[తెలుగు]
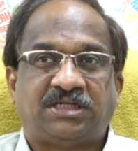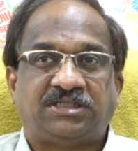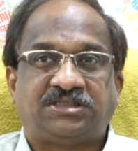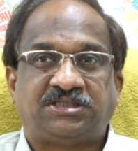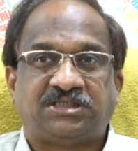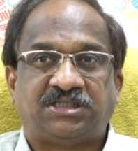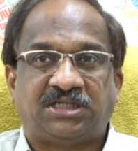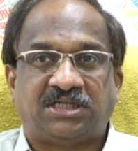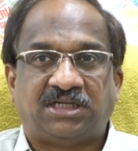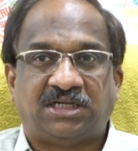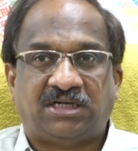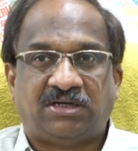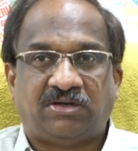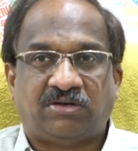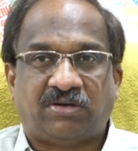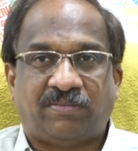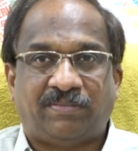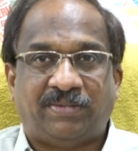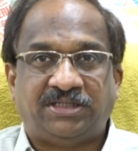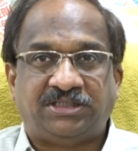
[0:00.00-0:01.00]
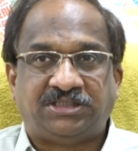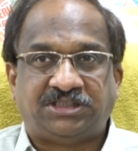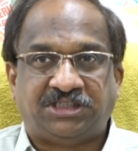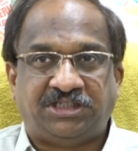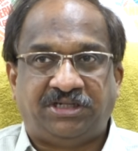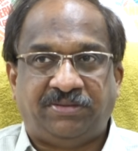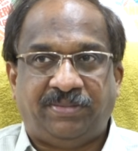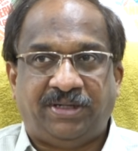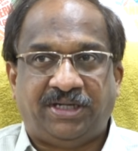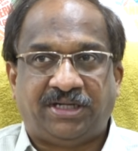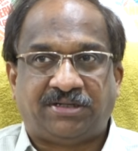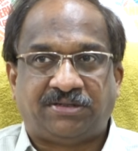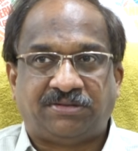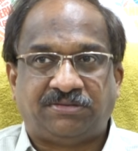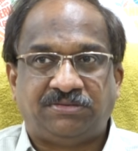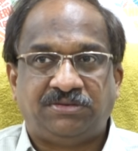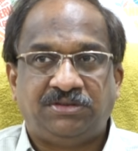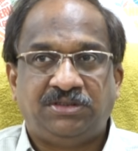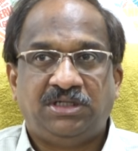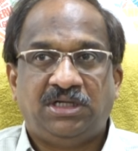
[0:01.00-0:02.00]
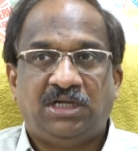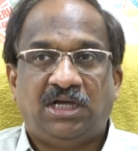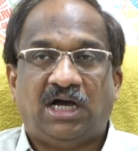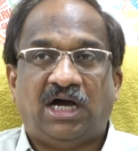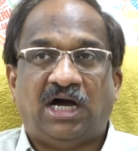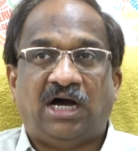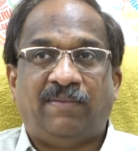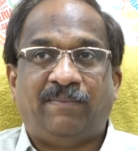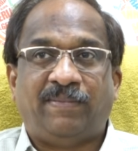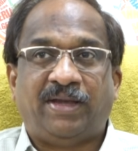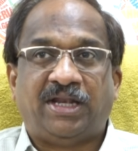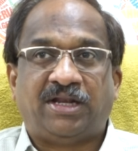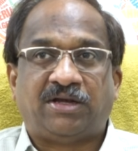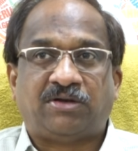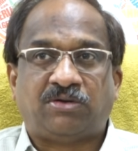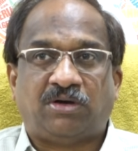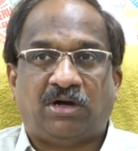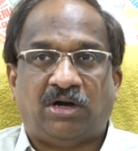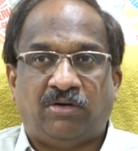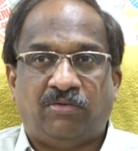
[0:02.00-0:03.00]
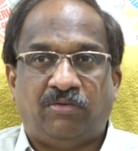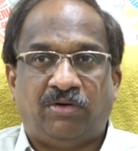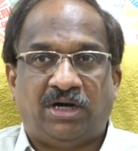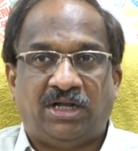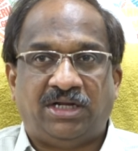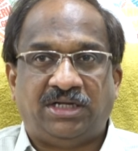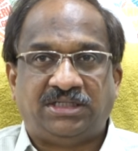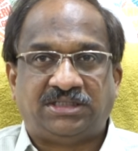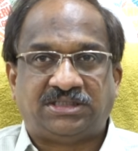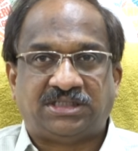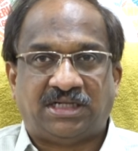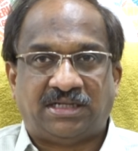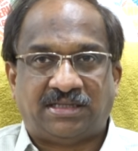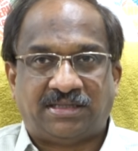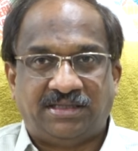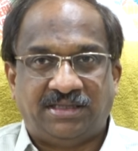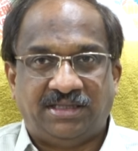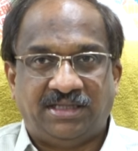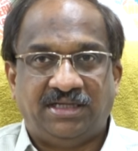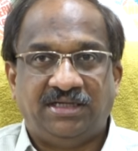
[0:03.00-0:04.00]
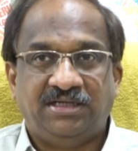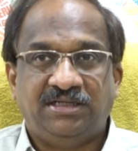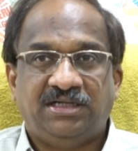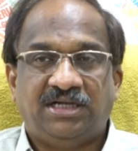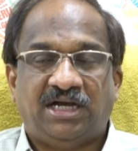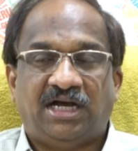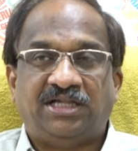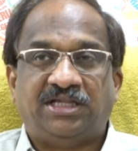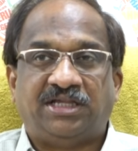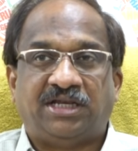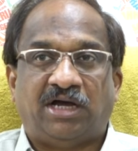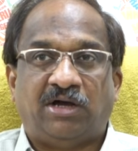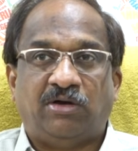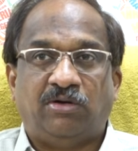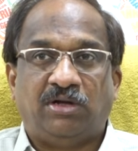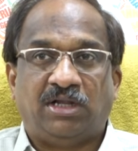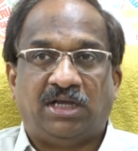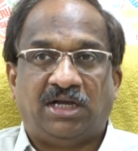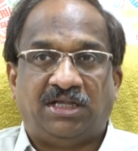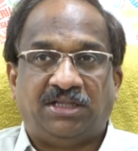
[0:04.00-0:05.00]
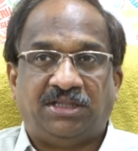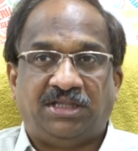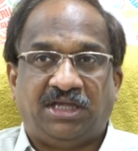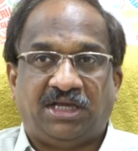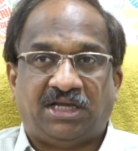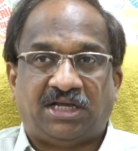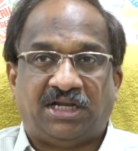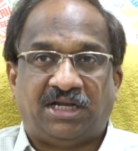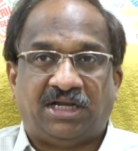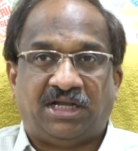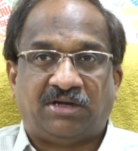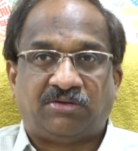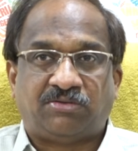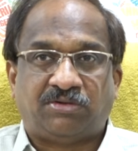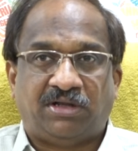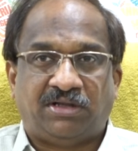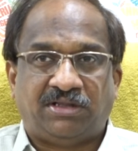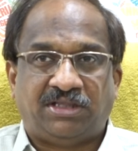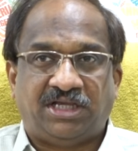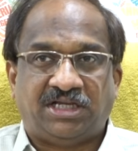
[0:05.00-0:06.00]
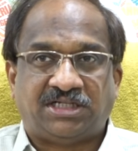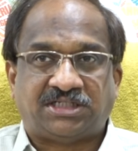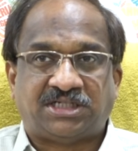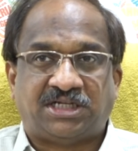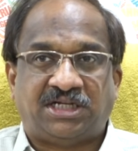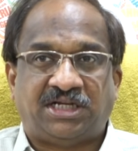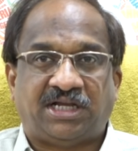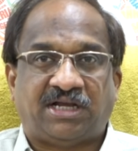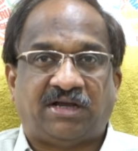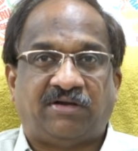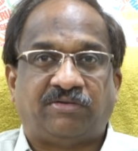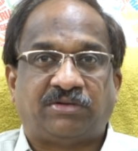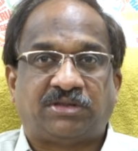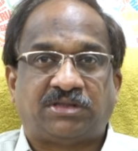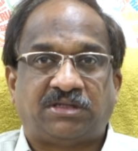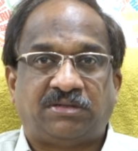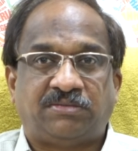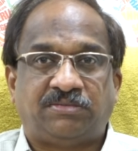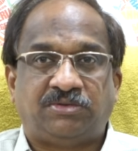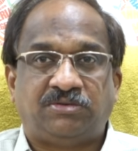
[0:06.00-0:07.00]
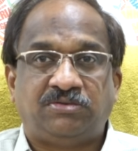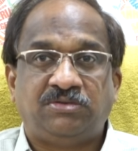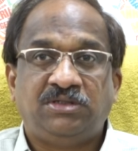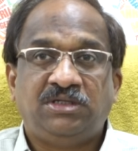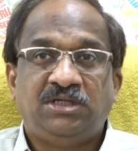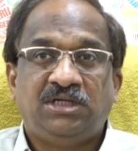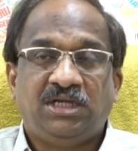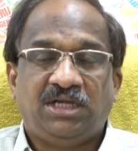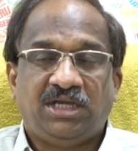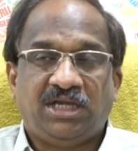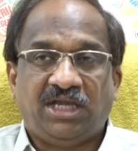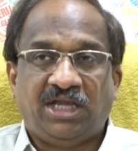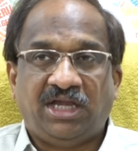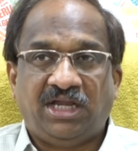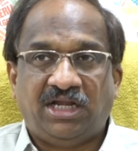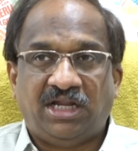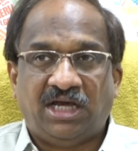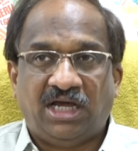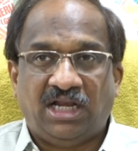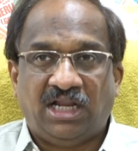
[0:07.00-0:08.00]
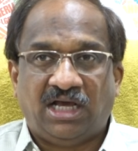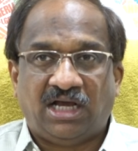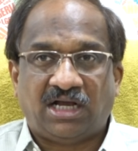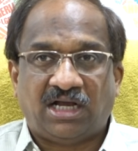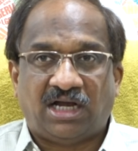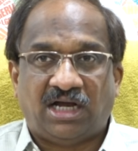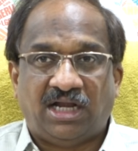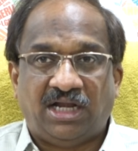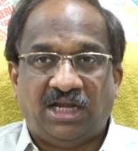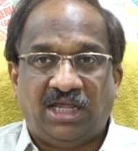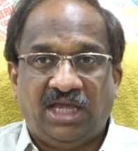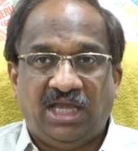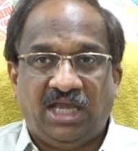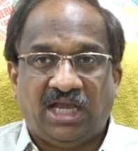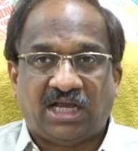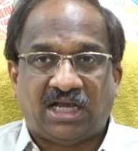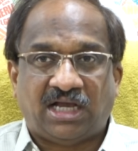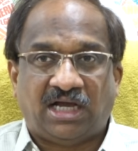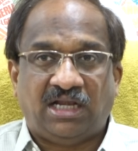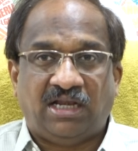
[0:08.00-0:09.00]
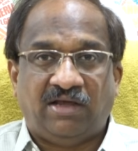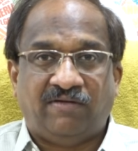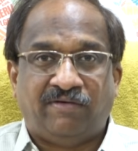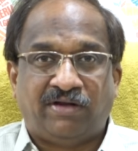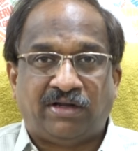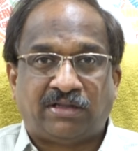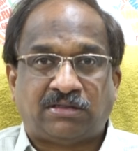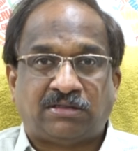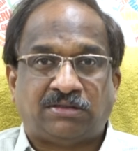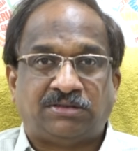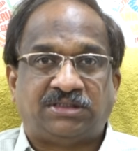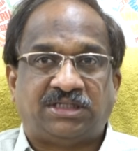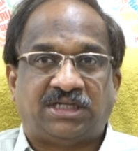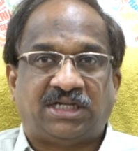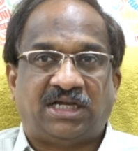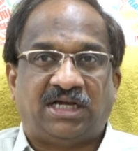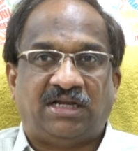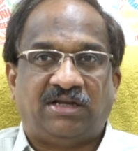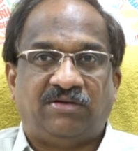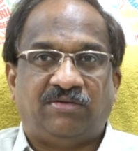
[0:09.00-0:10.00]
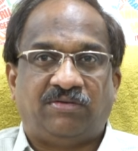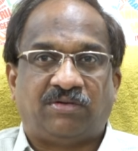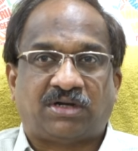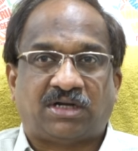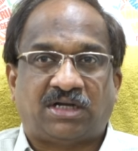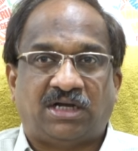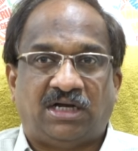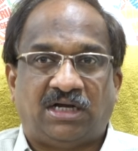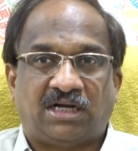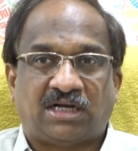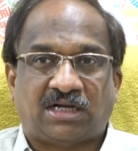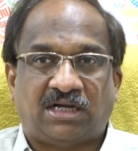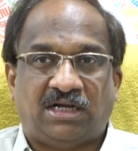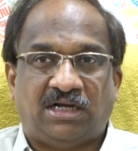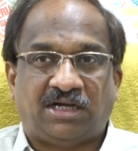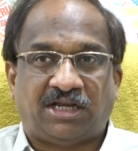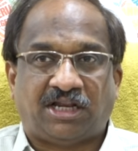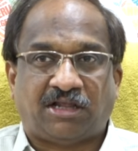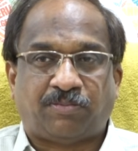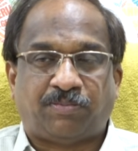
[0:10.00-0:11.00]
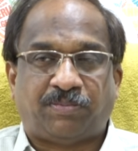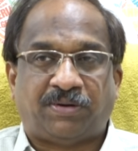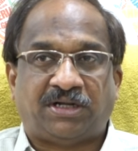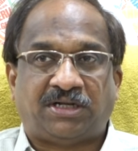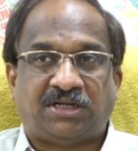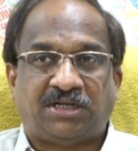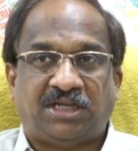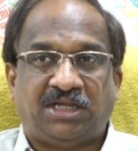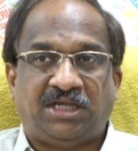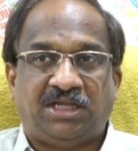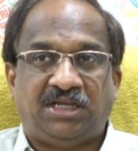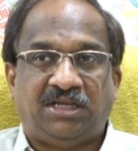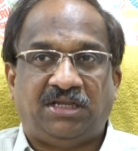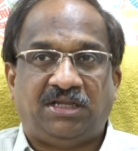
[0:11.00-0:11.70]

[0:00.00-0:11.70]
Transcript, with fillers: ఖచ్చితంగా ఒక మంచి డిబేటు ఆ మేరకు ఆహ్వానించాల్సిందే అది రాహుల్ గాంధీ కన్నా కూడా దేశానికి అవసరము ఈ డైలాగ్ అనేక లెవెల్స్లో జరగాలి ఒక్క కాంగ్రెస్ పార్టీ